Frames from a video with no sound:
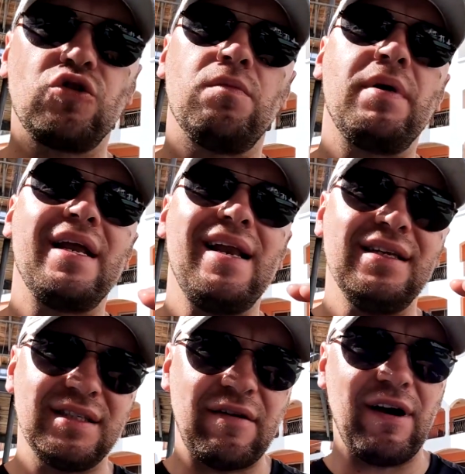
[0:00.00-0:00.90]
чтобы
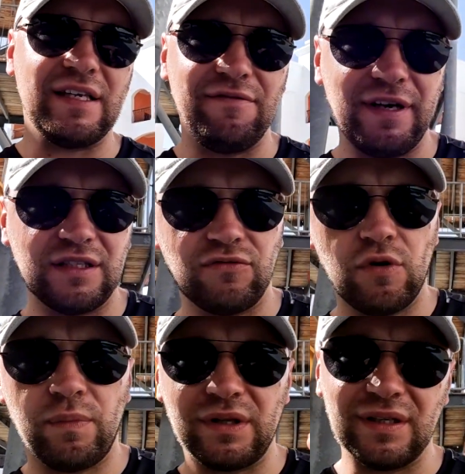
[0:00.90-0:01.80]
реализовать весь
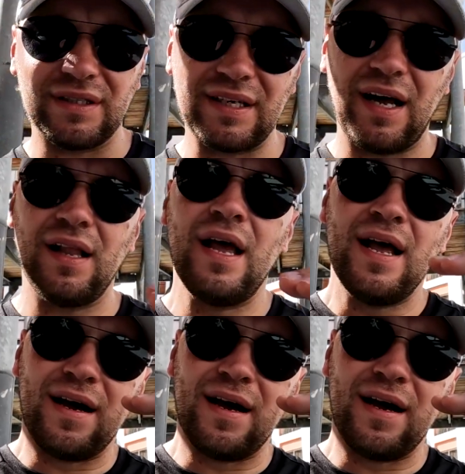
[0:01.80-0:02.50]
свой потенциал,